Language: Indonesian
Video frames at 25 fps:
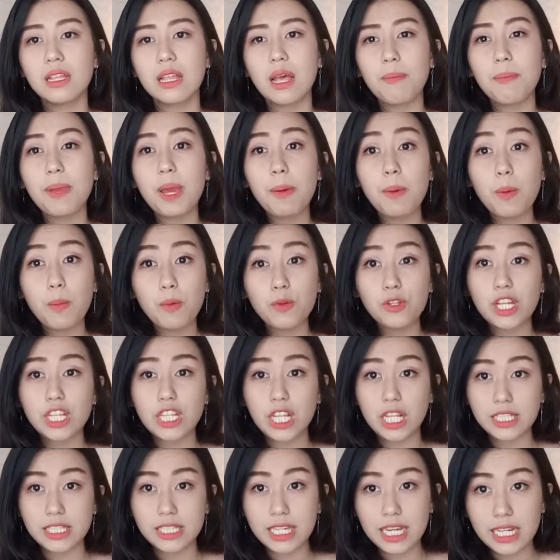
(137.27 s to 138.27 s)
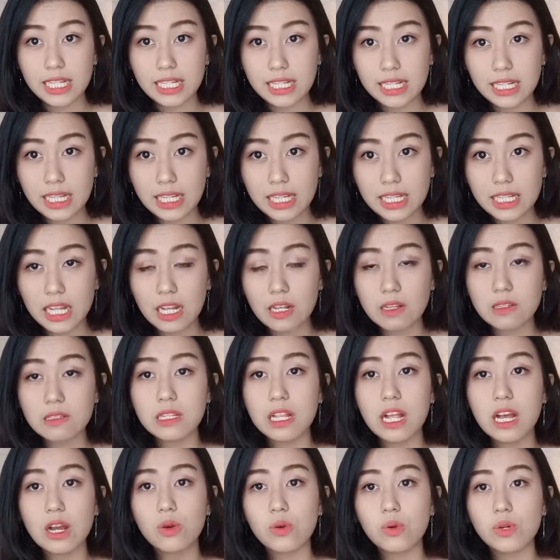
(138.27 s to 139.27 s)
tapi apapun yang terjadi kita
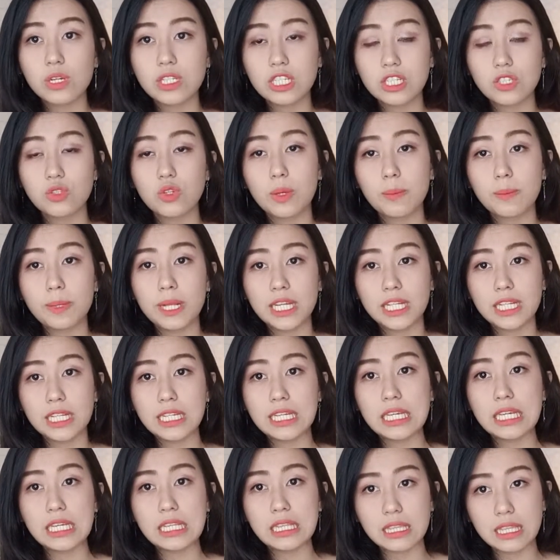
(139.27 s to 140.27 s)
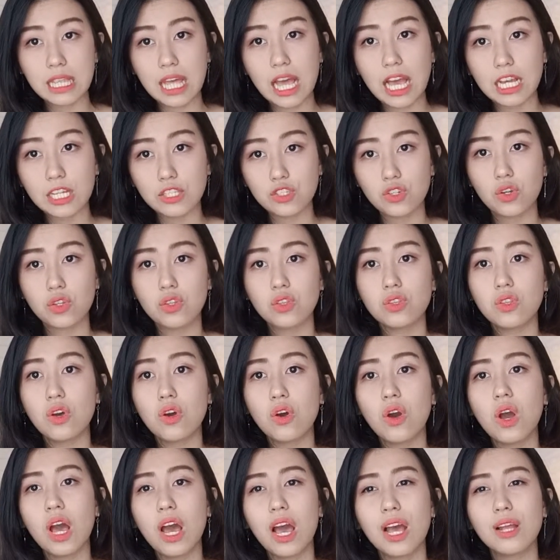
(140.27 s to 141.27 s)
harus lakuin sesuai planning kita contoh